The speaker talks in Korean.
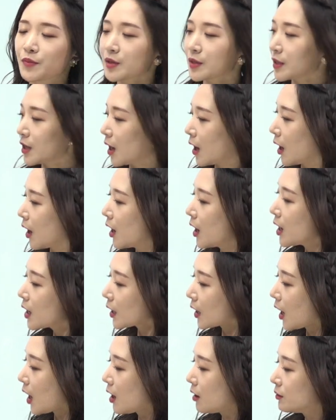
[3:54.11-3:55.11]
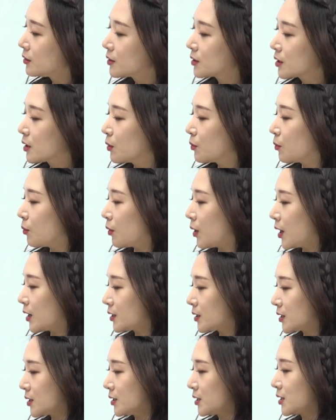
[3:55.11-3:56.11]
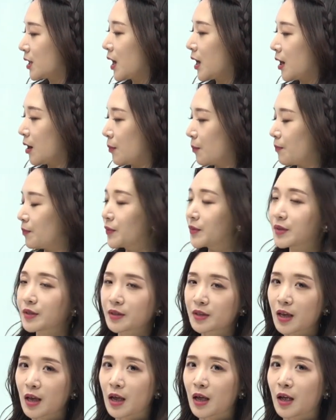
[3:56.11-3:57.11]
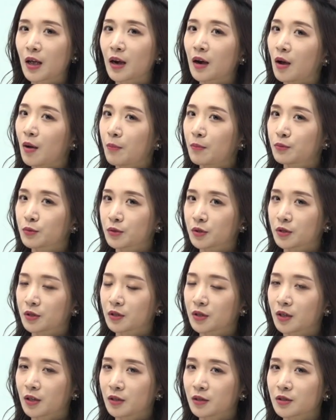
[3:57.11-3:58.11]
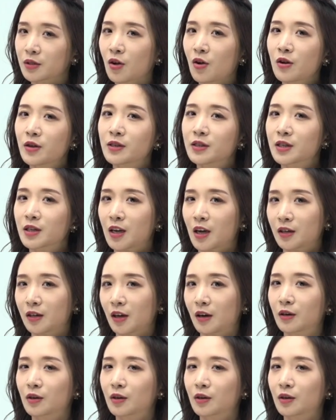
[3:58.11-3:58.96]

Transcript: 자, council was set up. set up 무슨 뜻? 설치하다.